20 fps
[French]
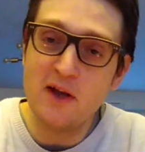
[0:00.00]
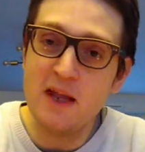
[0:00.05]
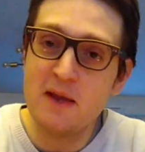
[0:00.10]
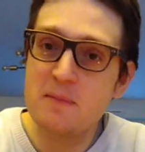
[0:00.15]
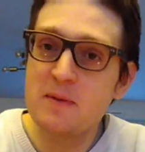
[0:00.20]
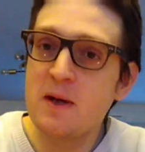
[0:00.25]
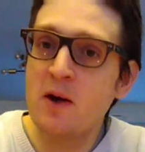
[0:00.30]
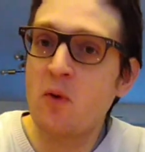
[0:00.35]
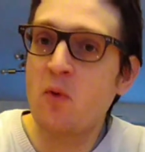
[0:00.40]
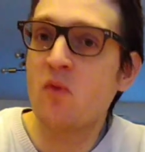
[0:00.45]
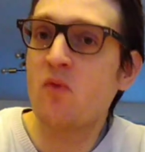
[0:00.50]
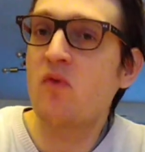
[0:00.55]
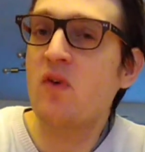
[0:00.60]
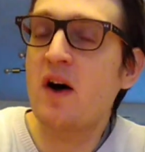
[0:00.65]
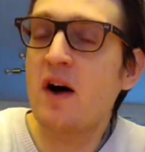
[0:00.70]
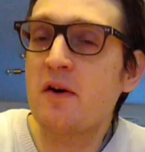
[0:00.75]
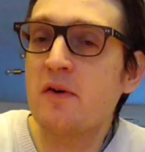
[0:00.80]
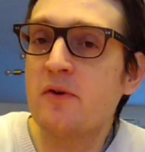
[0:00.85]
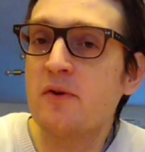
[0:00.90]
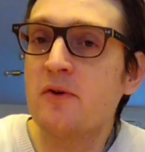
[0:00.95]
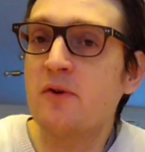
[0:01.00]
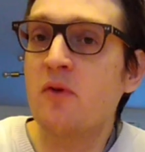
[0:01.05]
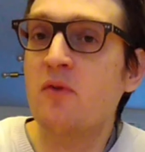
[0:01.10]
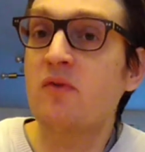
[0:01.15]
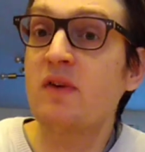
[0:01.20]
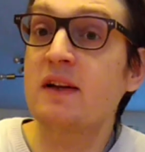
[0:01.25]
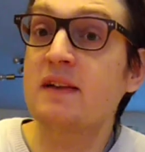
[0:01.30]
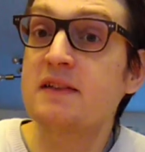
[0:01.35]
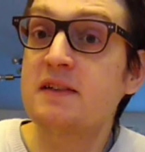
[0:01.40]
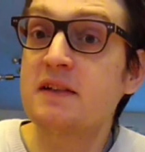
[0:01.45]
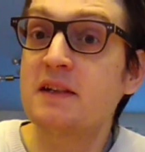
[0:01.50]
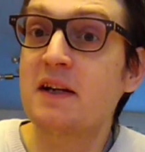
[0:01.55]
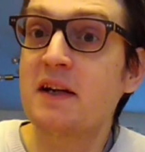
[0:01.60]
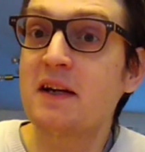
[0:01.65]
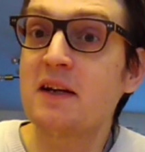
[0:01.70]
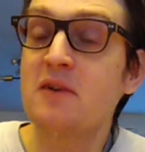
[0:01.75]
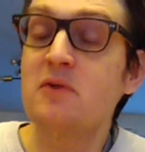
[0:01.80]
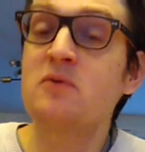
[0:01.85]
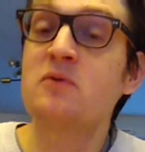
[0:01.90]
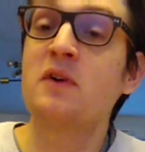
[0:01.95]
eh bien, on va,
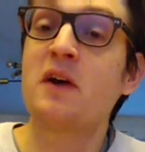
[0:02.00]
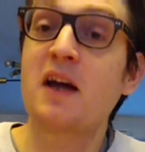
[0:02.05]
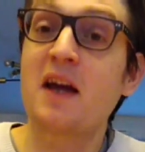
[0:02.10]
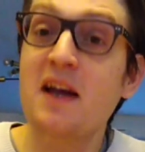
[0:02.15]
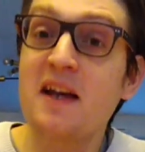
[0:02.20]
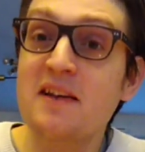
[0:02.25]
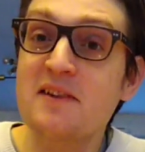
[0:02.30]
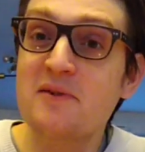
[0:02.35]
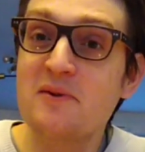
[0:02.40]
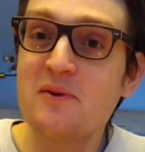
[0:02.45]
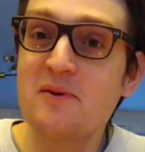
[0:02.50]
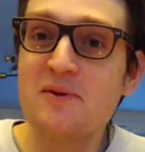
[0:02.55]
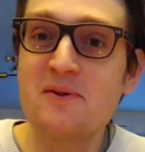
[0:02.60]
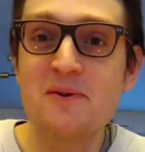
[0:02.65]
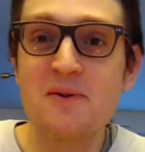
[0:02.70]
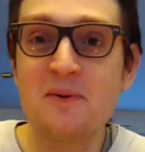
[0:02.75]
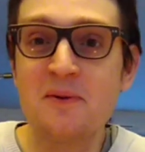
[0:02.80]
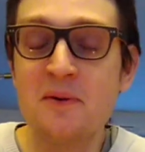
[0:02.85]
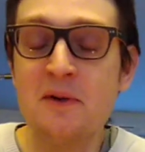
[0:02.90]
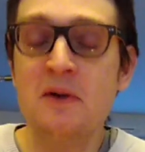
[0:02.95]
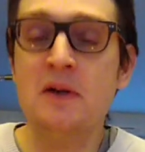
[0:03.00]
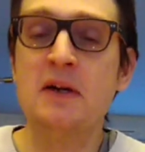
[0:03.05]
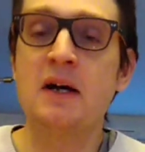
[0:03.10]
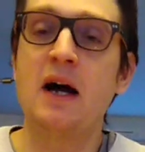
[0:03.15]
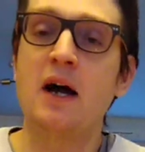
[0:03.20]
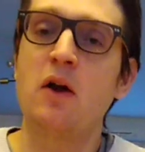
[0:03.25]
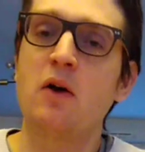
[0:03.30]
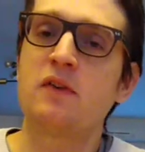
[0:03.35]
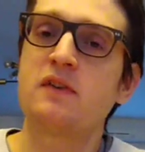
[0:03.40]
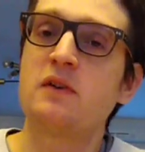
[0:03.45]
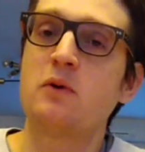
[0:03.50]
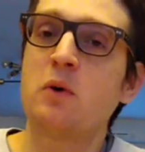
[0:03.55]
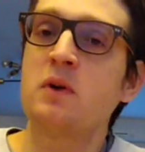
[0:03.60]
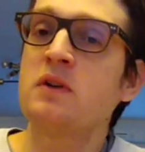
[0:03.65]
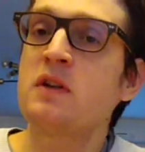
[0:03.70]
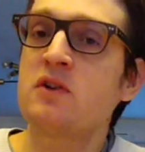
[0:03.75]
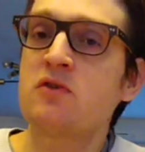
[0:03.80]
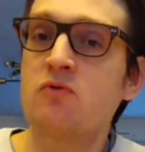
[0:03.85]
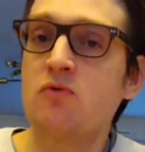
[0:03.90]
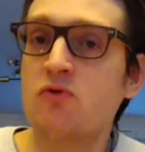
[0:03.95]
tirer une résolution. Alors, c'est quoi
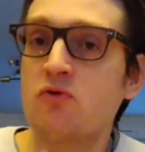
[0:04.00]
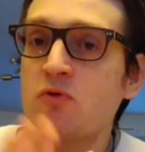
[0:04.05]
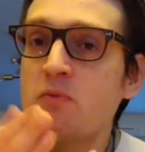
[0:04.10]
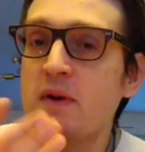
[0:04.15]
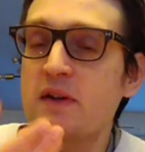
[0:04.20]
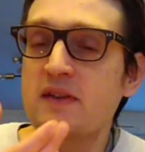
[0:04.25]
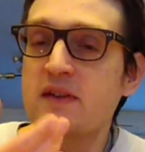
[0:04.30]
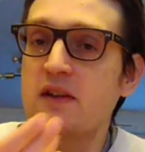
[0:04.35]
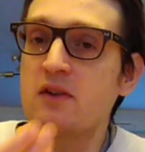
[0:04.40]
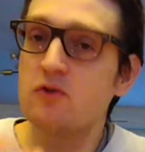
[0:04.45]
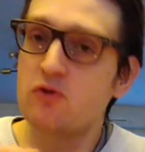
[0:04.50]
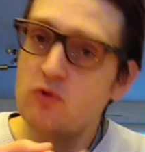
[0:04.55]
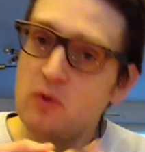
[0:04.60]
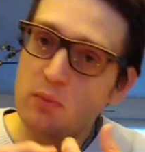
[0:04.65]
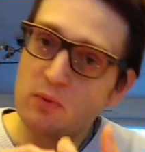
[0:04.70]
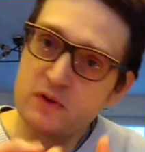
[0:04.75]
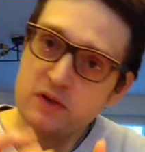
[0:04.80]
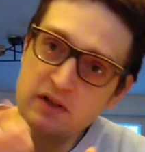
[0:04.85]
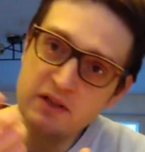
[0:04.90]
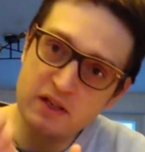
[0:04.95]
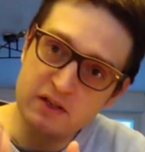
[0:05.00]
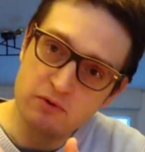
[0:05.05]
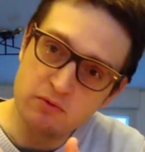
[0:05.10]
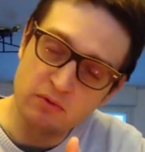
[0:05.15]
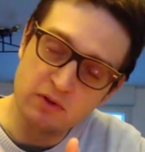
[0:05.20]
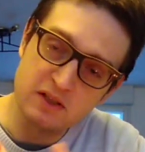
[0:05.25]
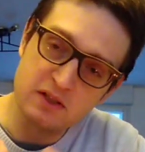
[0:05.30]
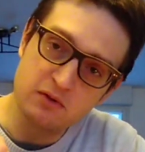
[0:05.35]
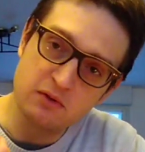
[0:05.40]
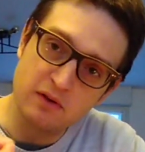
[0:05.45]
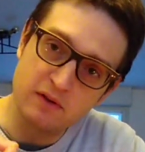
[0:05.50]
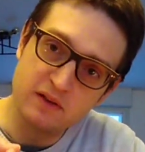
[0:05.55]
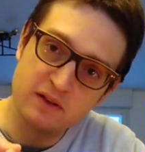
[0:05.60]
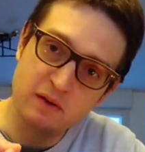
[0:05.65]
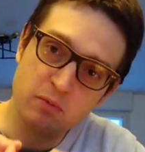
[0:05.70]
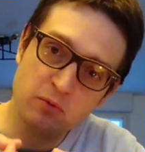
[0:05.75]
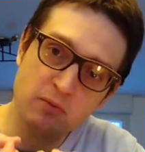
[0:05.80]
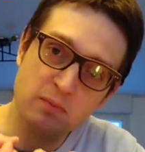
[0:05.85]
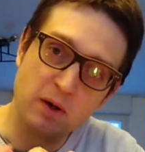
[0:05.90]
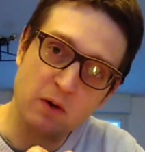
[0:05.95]
une résolution bah, Je te pose une question qui doit se
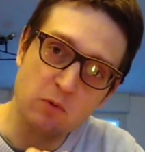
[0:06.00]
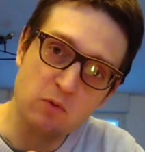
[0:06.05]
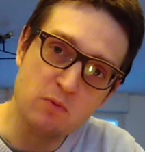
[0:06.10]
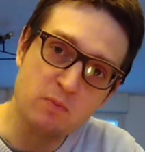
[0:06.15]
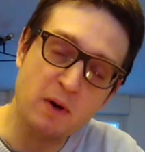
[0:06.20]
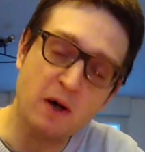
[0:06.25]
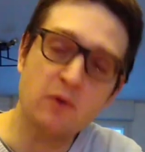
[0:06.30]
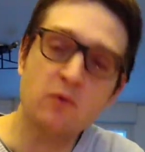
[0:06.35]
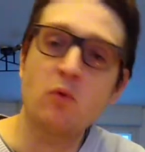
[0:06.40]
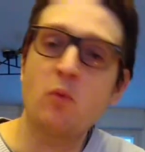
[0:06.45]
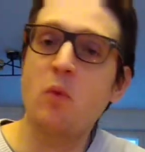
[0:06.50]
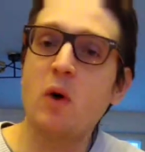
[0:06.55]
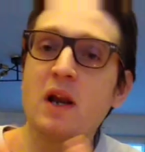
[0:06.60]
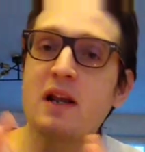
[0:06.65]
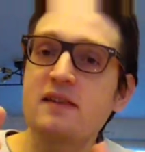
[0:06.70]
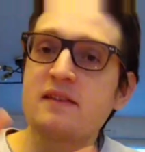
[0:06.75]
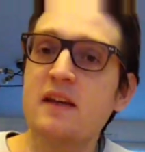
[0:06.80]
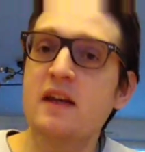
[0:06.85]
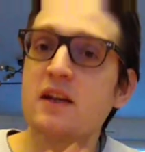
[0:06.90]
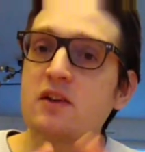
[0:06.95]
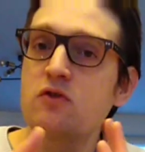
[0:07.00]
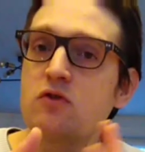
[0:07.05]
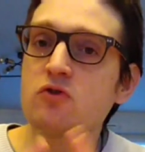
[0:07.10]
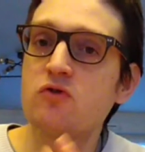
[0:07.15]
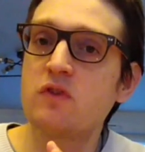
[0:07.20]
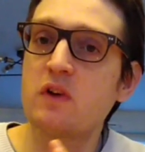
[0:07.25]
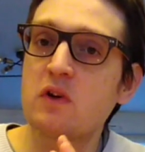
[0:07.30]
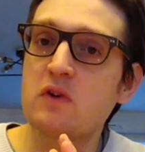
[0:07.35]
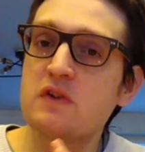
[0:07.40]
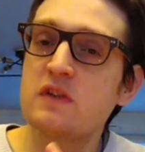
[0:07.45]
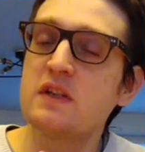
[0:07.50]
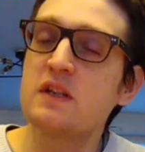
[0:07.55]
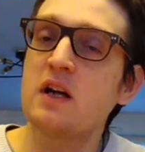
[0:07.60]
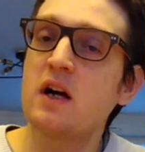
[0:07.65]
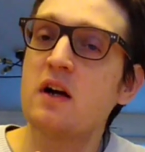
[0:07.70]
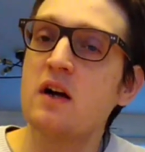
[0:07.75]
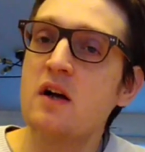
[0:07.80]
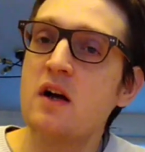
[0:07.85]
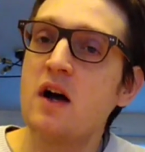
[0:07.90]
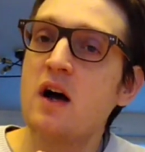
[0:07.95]
répondre par oui ou par non. Voilà, bah, c'est est-ce que je vais
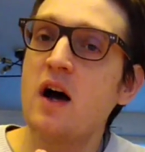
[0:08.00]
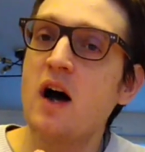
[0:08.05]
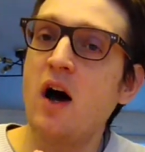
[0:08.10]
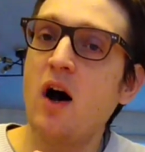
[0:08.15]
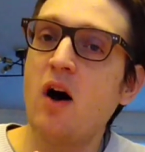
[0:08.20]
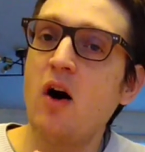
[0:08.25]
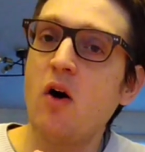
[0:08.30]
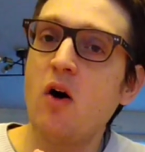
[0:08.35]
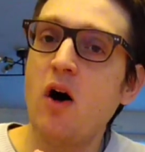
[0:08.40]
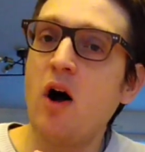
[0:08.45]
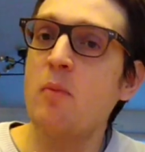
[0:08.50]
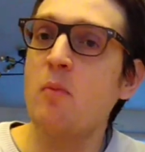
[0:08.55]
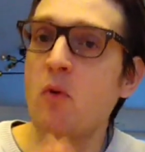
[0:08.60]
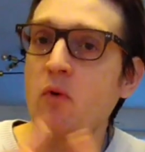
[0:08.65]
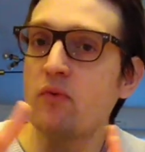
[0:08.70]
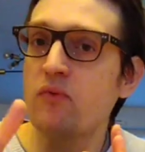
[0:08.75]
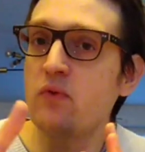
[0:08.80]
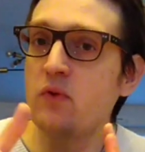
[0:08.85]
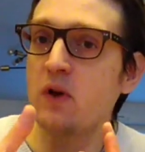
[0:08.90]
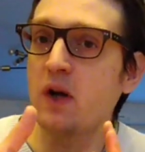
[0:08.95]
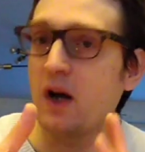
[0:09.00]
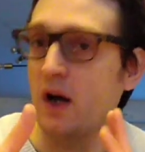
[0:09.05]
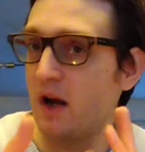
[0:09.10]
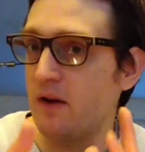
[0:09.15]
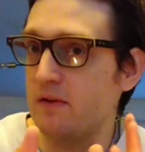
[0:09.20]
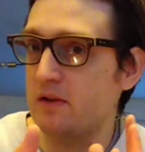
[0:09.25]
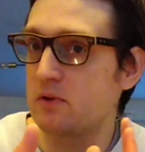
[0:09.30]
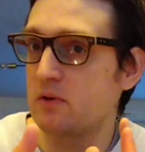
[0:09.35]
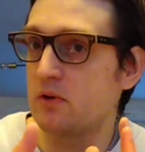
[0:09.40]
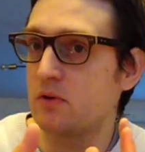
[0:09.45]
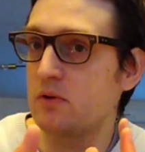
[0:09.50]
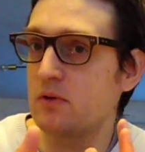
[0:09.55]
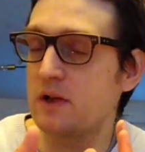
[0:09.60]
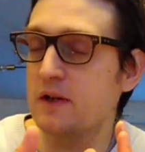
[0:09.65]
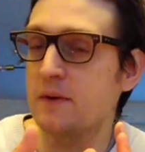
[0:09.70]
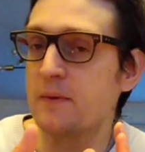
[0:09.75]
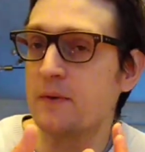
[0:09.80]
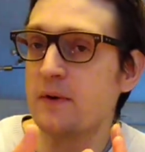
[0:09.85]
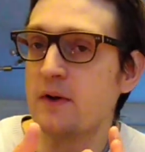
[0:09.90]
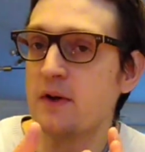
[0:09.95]
réussir à, m'enfuir avec le
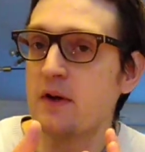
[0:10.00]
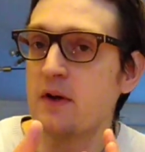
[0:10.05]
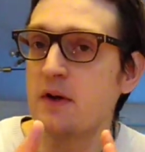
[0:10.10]
collier